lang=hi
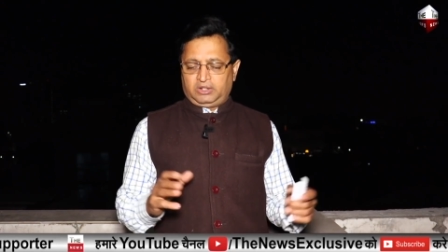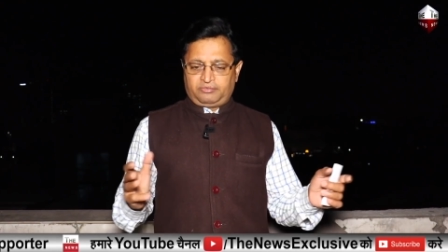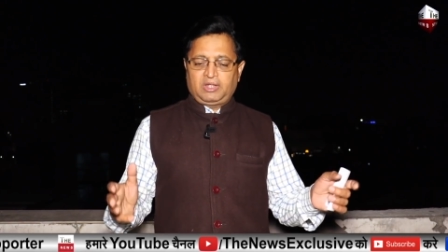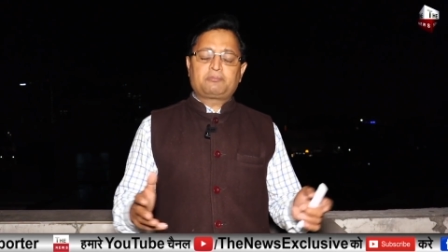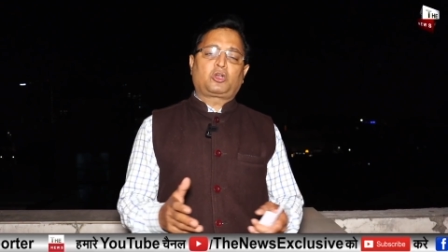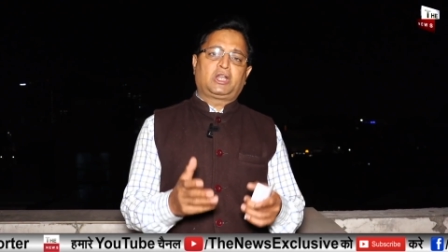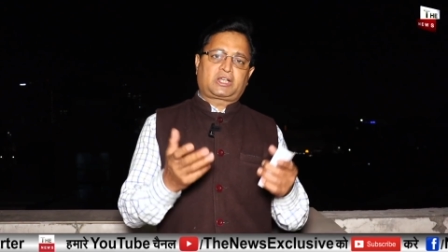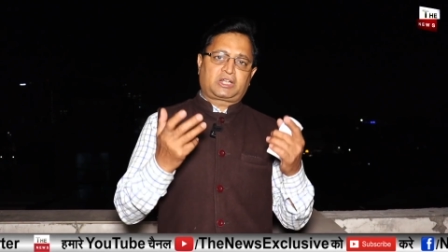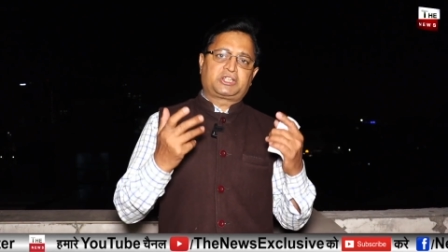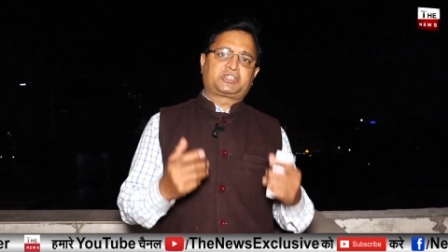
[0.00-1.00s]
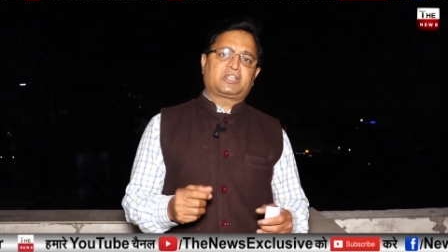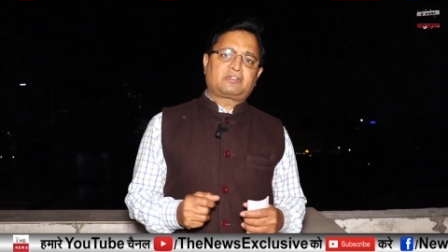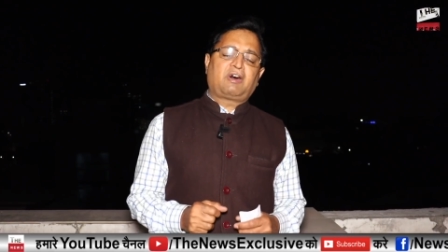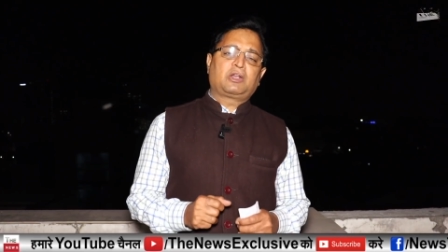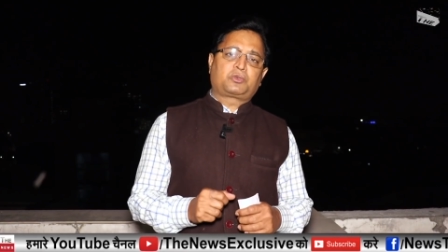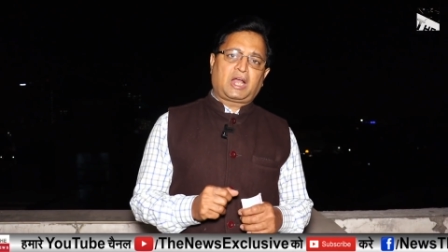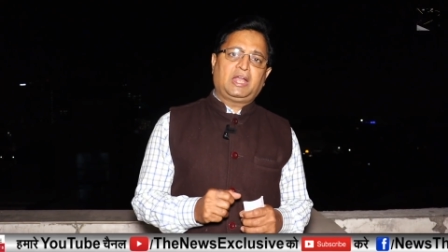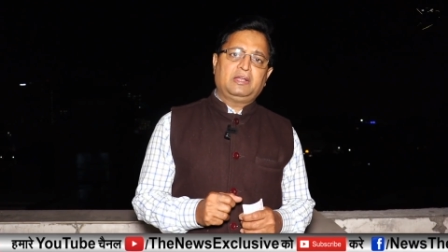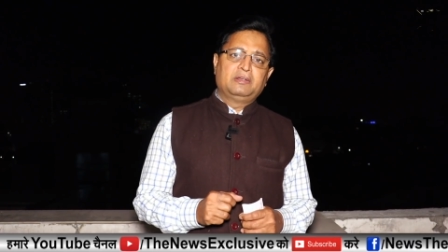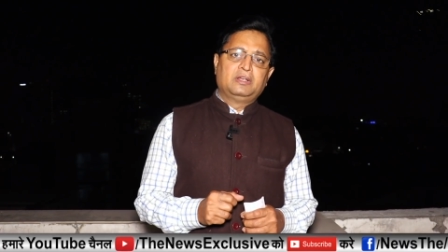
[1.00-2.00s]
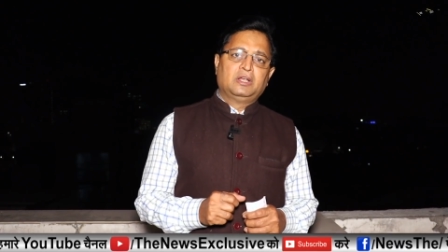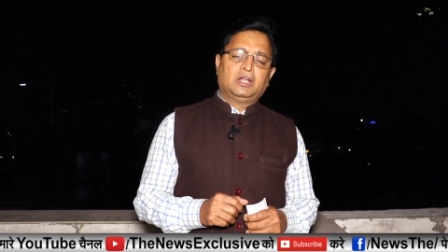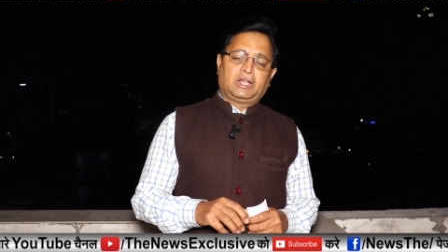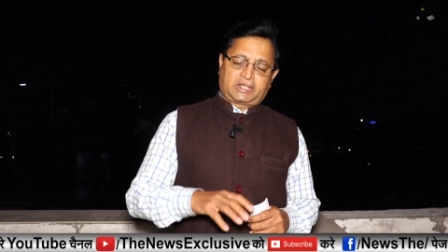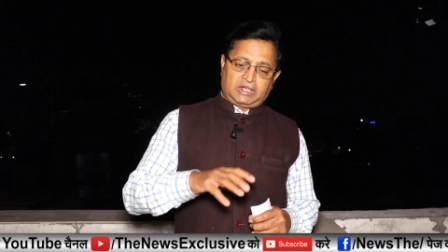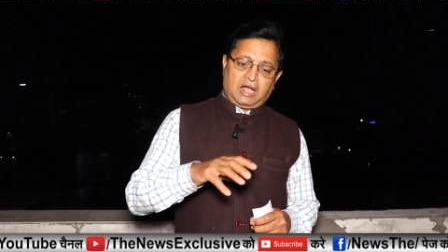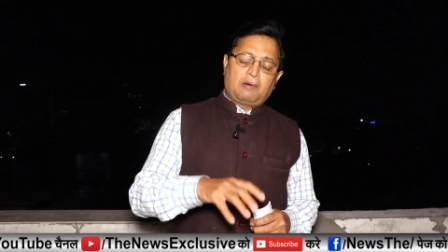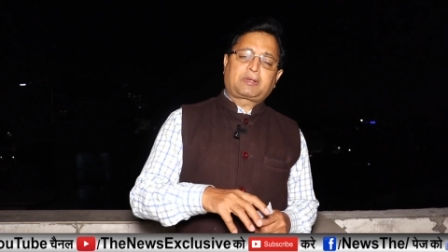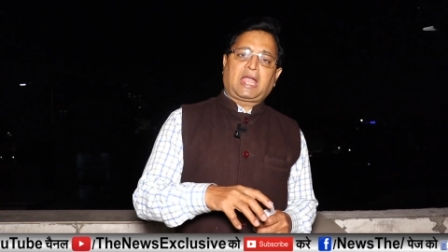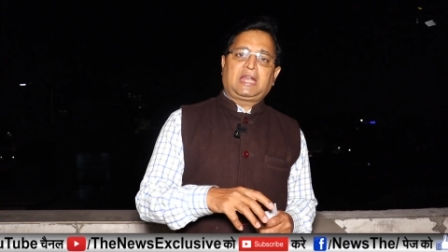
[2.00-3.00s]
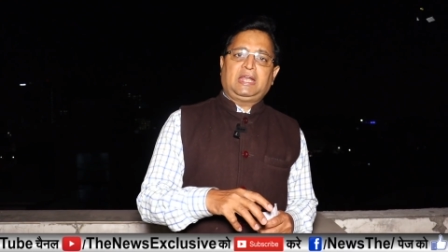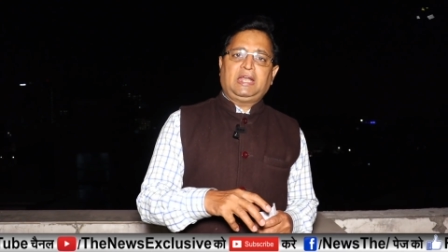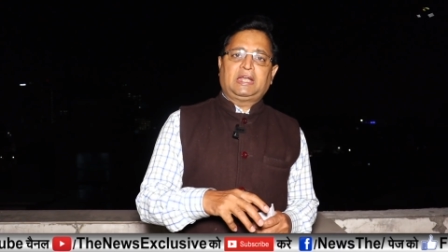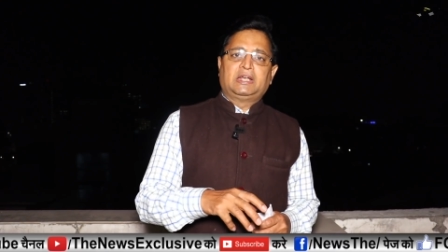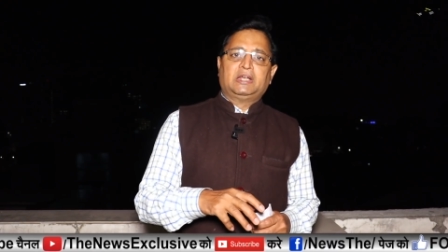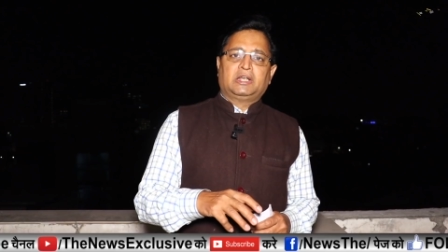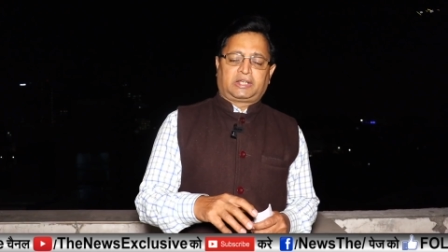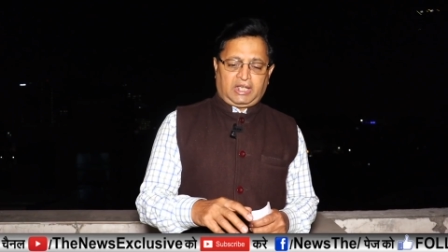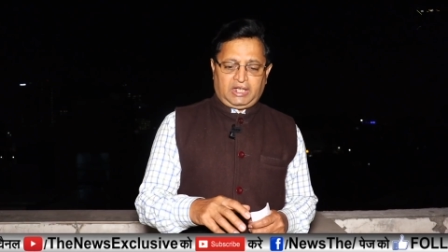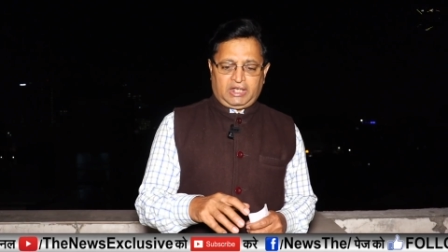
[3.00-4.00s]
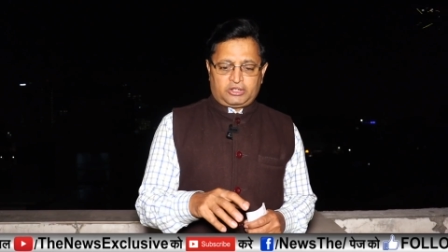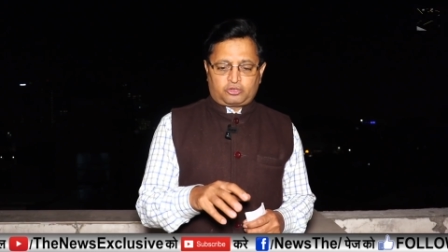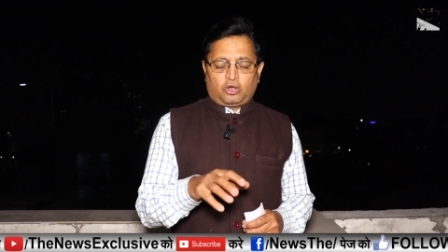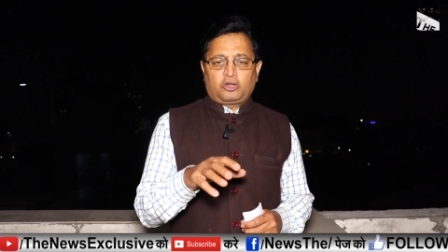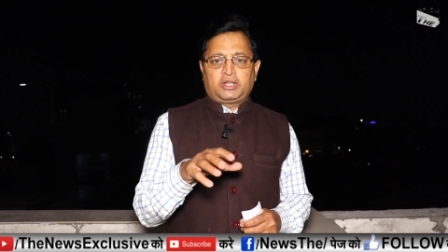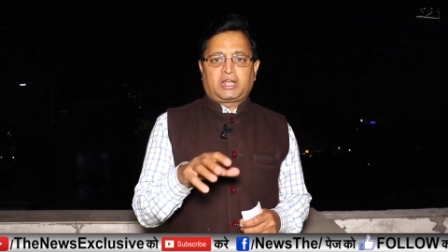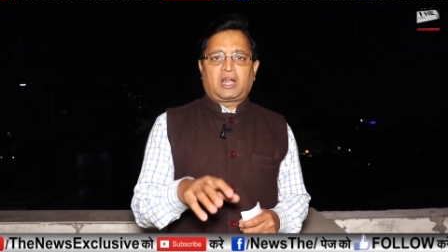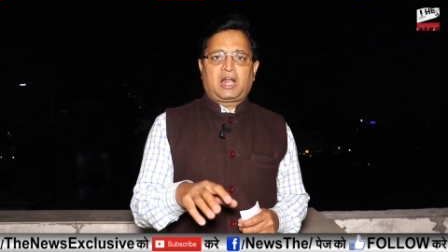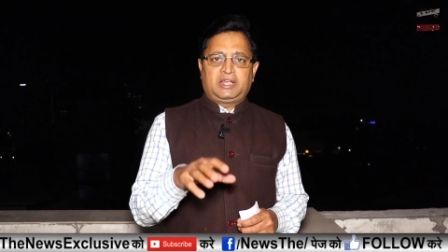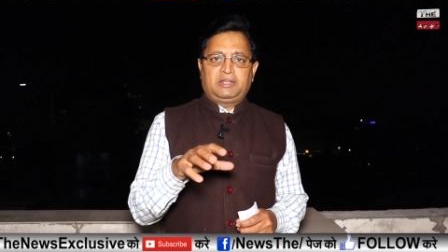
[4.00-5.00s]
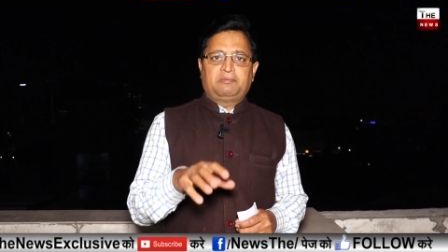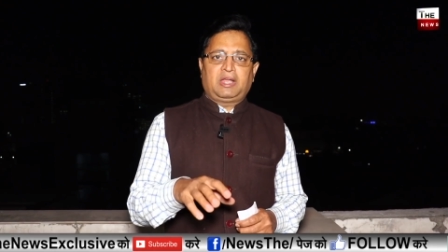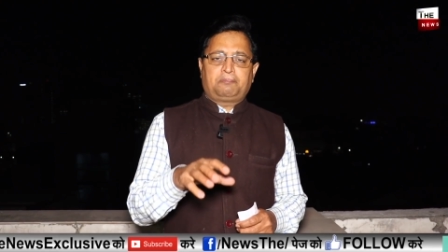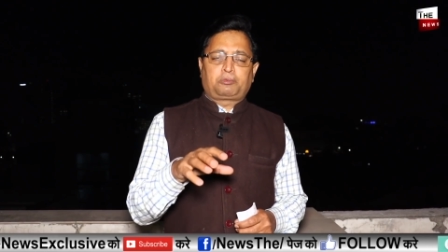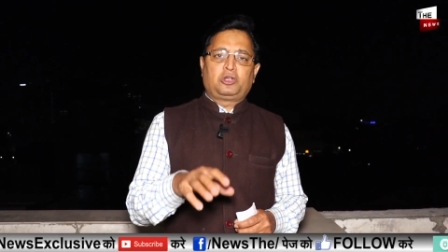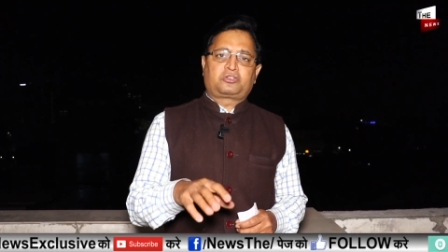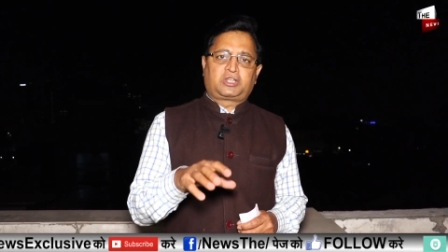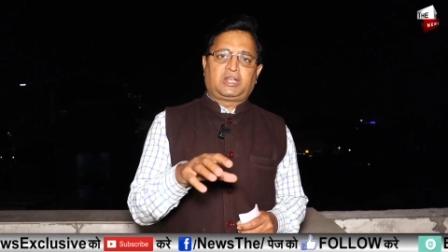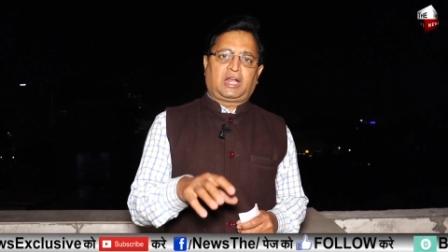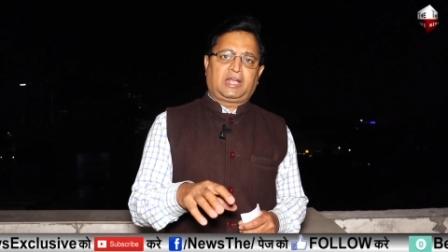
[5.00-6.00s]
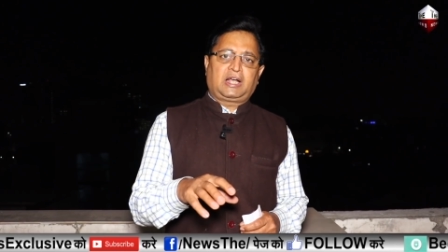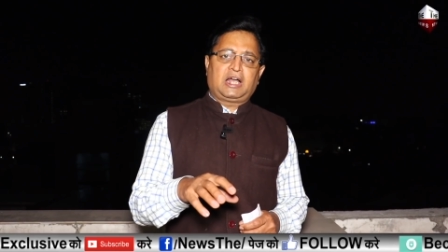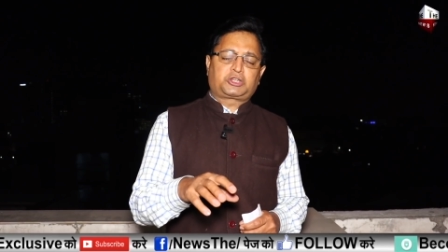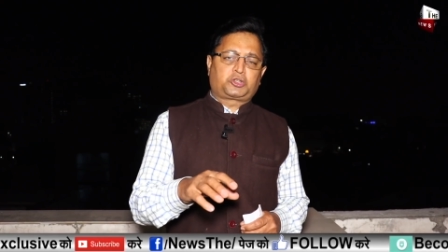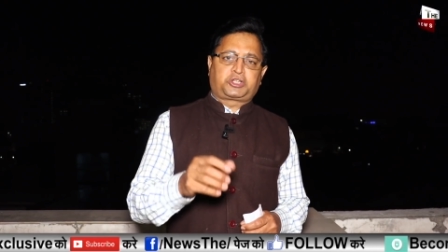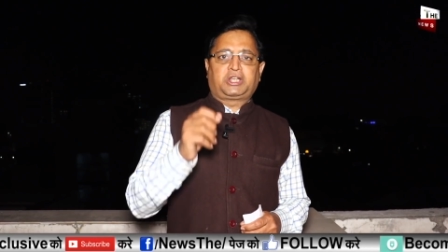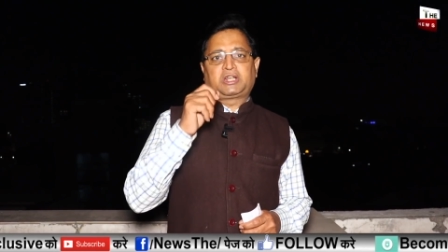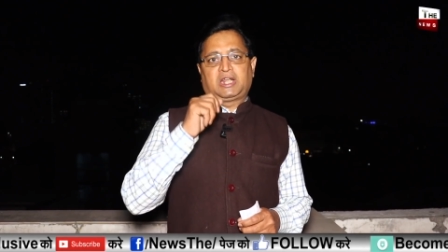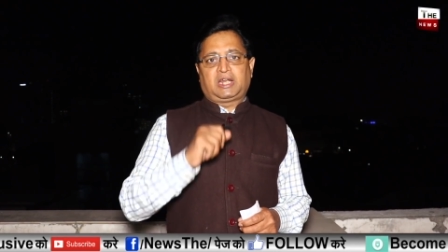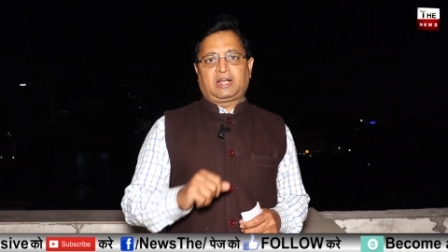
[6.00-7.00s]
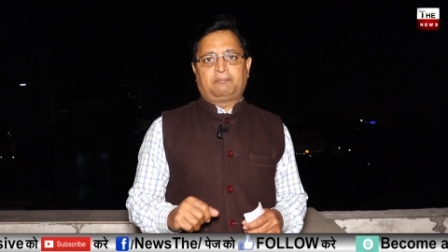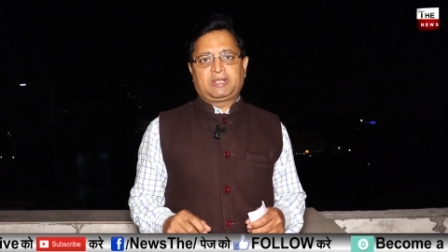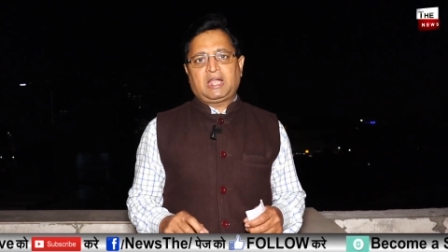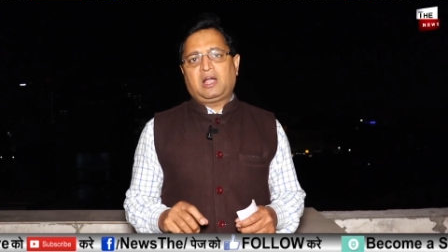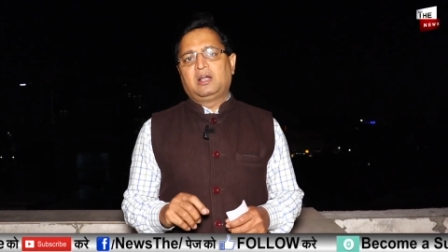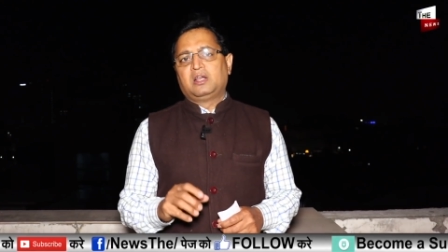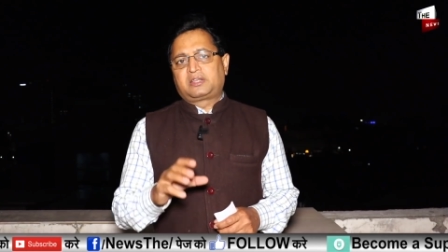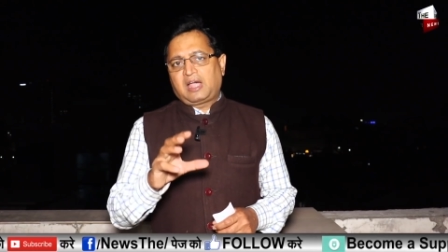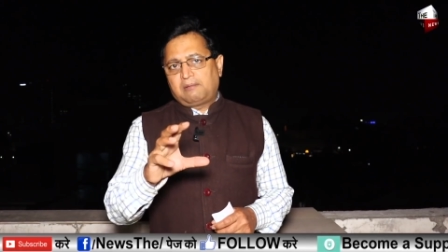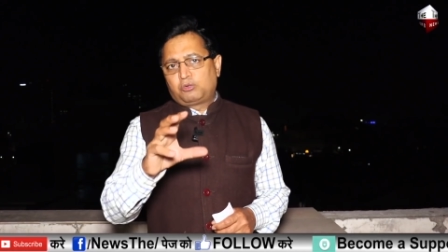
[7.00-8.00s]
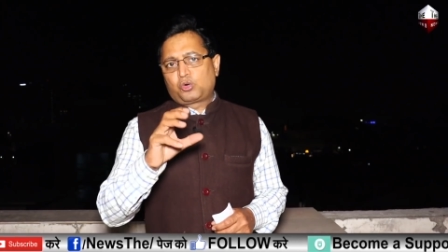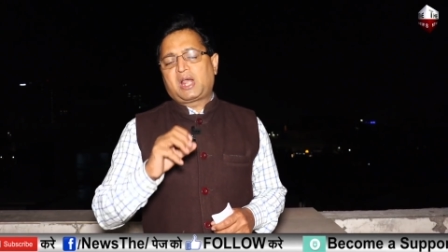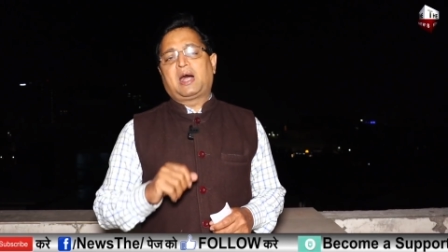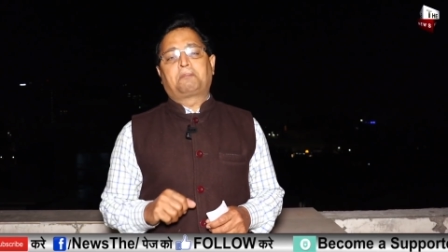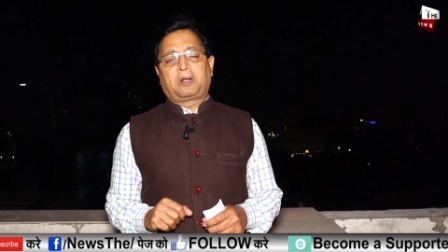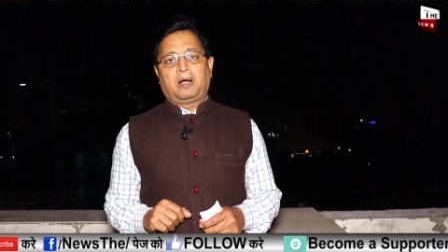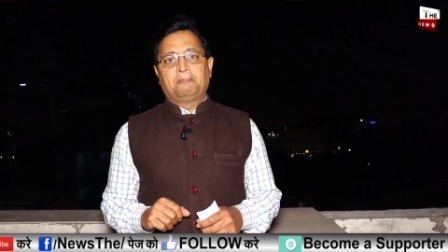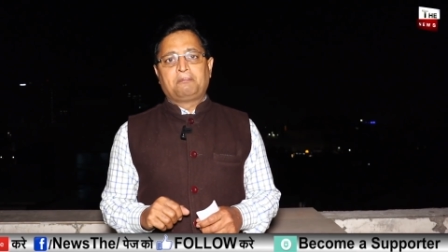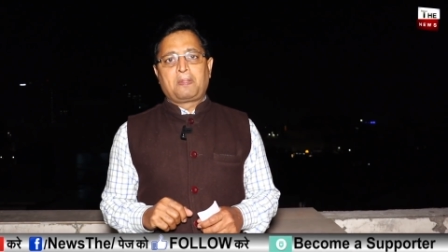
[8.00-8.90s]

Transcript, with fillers: ईवीएम को लेकर कितने सवाल उठाए लेकिन अब कह रहे हैं कि जो निगरानी में पुलिस की रहेगा तो ठीक नहीं रहेगा भैया क्या मूड है आपका